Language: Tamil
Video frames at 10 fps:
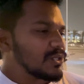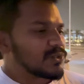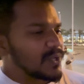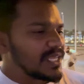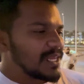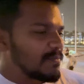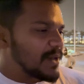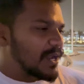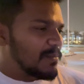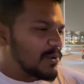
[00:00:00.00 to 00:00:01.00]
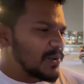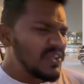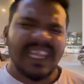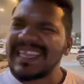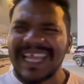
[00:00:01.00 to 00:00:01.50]
சொங்கின்னு பறக்க போவோம்
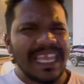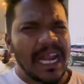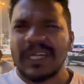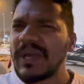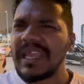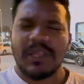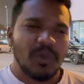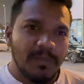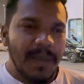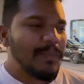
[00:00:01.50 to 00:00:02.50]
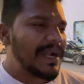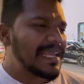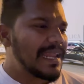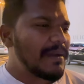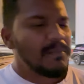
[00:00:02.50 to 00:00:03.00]
எந்த இடம் எதுவுமே
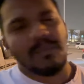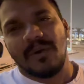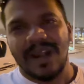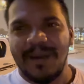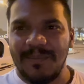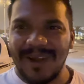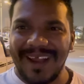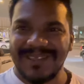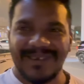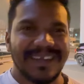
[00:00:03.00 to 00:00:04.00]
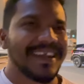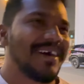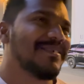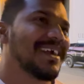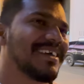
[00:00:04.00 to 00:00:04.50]
படிக்கல போடா போகலான்னு சொல்லிட்டு
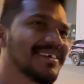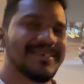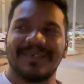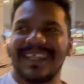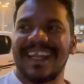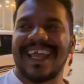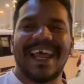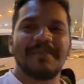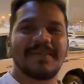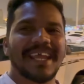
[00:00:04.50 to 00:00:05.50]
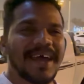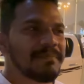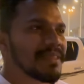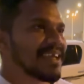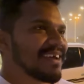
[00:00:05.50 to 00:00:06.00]
நான் பாட்டுக்கு வந்து பார்த்தீங்கன்னா கிளம்பிட்டேன்
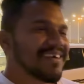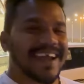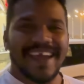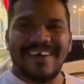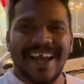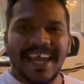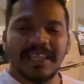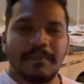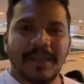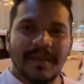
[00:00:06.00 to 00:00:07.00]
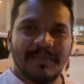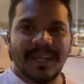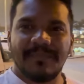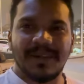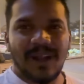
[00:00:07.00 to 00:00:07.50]
ஓகே வாங்க இதை பிக்கப்
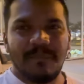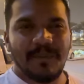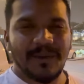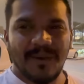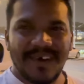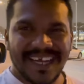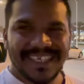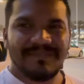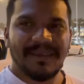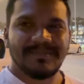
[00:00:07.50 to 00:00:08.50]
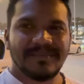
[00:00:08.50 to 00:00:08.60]
பண்ணிட்டு இப்போ ட்ராப் பண்ணுவோம் வாங்க ஜிப்பேன்